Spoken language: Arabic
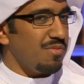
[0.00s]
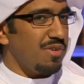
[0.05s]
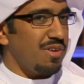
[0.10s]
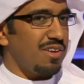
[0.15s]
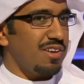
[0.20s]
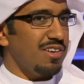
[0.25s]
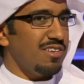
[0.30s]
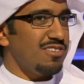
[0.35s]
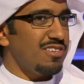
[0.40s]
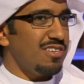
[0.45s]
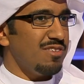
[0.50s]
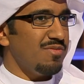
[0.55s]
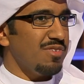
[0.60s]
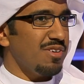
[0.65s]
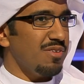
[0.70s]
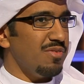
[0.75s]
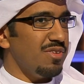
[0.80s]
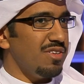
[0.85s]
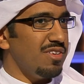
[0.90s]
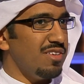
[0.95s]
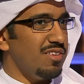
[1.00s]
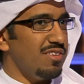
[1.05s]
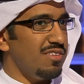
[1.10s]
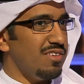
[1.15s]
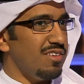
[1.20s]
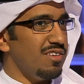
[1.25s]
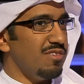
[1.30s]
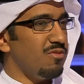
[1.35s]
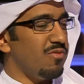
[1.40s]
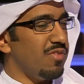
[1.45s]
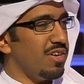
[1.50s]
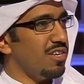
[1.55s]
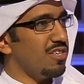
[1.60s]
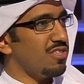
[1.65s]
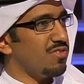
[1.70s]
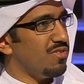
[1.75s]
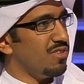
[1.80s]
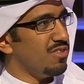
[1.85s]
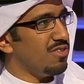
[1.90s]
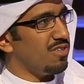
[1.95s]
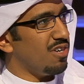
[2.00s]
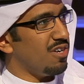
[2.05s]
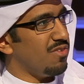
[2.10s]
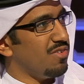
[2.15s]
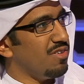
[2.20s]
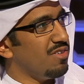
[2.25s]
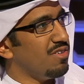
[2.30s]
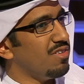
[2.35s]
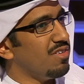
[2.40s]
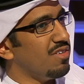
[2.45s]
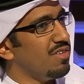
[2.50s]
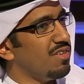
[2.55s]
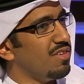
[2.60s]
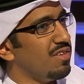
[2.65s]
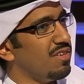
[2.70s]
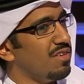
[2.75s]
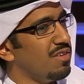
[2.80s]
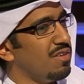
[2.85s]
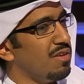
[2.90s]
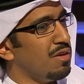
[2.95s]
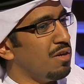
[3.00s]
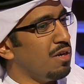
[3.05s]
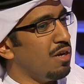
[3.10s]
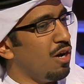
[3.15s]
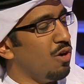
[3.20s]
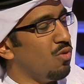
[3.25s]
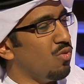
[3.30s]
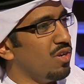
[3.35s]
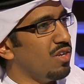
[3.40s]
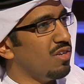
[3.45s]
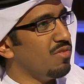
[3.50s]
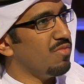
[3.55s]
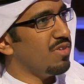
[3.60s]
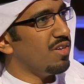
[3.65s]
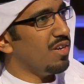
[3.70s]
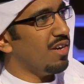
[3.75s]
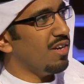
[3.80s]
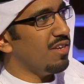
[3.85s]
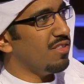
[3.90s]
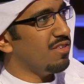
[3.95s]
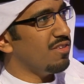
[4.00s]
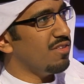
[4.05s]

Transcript: الله يسلمك المميز في الجامعه آه، اولا من ناحيه